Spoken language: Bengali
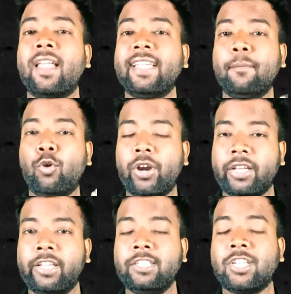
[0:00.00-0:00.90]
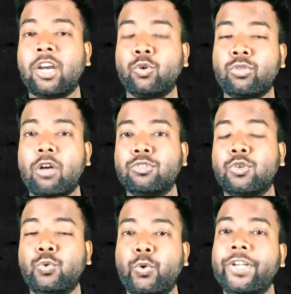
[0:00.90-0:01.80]
তার আগে বলে রাখি যারা টু
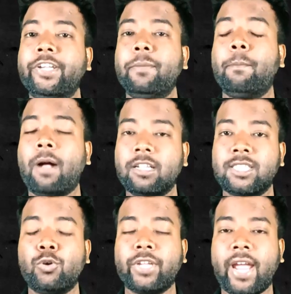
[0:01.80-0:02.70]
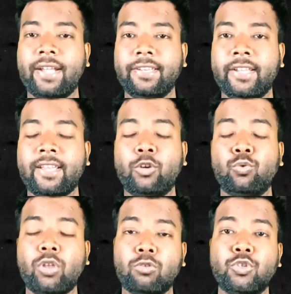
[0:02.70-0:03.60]
থাউজেন্ড টোয়েন্টি পাস আউট ক্যান্ডিডেট অ্যান্ড
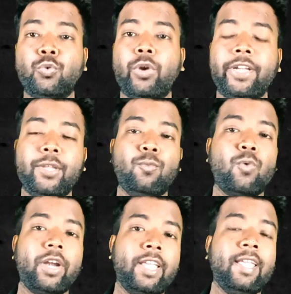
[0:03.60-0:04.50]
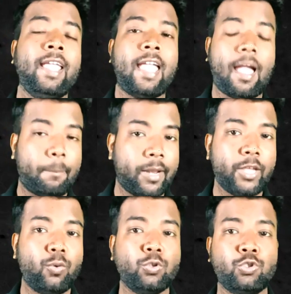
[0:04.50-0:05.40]
টু থাউজেন্ড টোয়েন্টি ওয়ানে
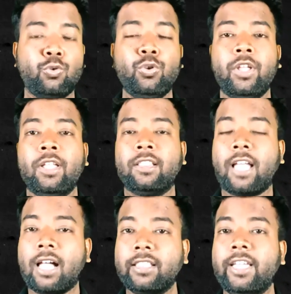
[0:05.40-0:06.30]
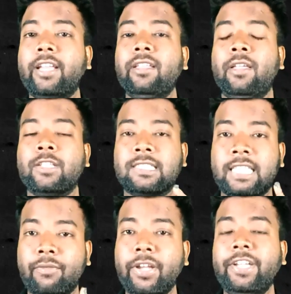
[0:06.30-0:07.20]
অ্যাপ্লাই করছো তাদের
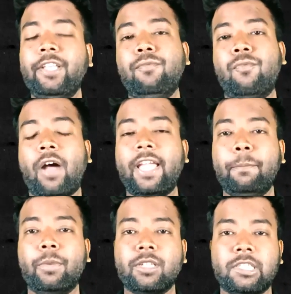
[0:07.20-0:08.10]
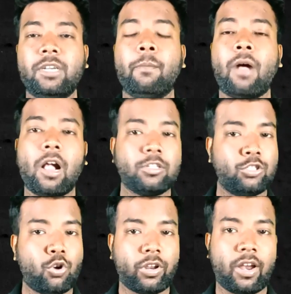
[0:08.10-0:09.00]
সেভেন্টি ফাইভ পার্সেন্ট মার্কস
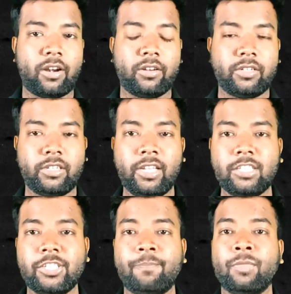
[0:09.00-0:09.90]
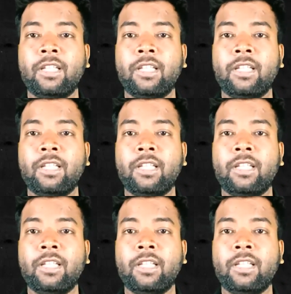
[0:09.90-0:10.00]
দরকার ঠিক আছে